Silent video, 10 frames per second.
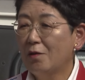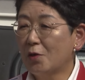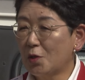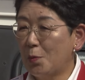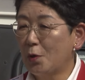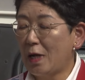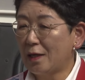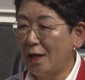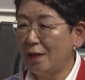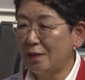子どもを
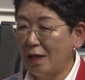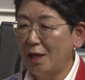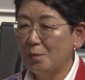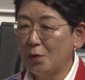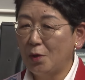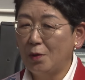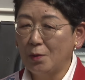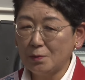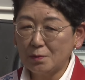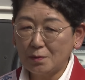抱えてもう
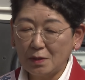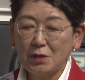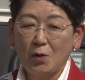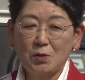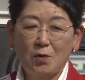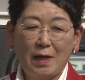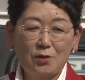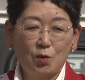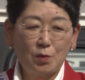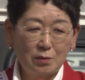本当にどうしようか
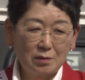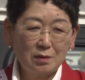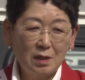と思う